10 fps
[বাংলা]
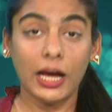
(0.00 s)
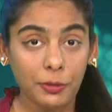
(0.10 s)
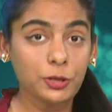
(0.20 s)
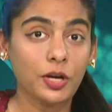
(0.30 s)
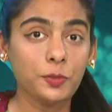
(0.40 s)

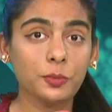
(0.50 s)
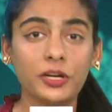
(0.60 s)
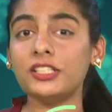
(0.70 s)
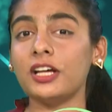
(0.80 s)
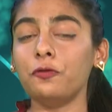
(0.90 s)
আমরা
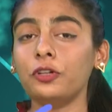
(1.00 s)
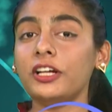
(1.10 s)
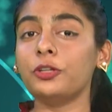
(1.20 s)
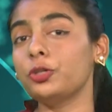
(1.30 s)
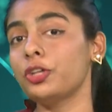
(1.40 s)
সবসময়
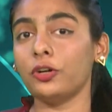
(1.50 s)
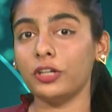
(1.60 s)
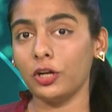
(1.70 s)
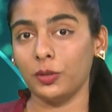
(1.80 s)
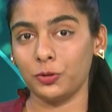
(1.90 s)
সাফল্যের দুই
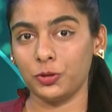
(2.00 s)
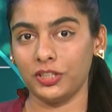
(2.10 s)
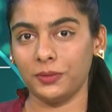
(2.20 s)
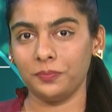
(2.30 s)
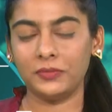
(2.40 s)
ধরনের গল্প
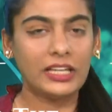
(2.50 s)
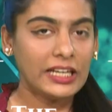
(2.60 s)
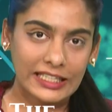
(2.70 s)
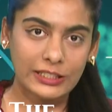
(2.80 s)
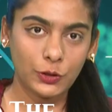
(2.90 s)
শুনি
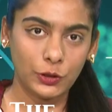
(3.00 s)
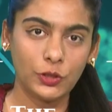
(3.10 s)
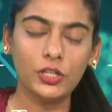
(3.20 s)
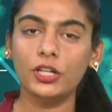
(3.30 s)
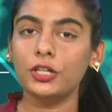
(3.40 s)
একটি
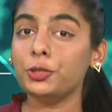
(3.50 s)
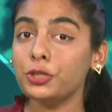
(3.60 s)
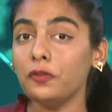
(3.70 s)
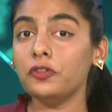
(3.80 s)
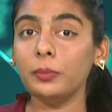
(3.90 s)
হলো
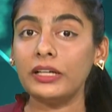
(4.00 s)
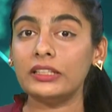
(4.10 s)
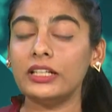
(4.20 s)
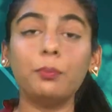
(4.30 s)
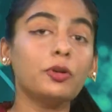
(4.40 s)
সফল ব্যক্তিরা